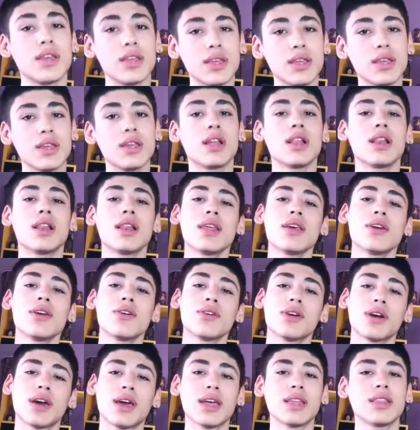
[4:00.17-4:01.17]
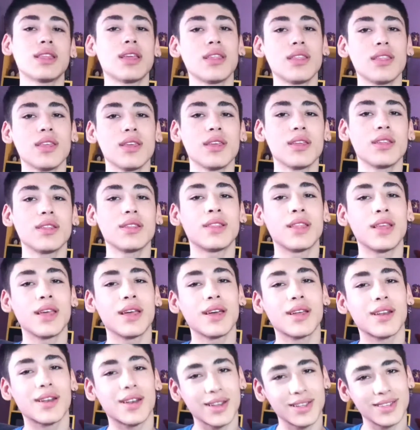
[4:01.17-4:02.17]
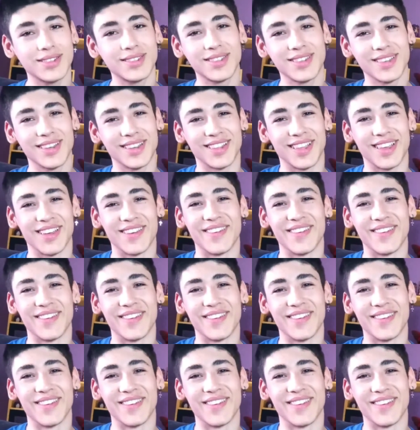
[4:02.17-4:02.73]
y Leon Kennedy de Resident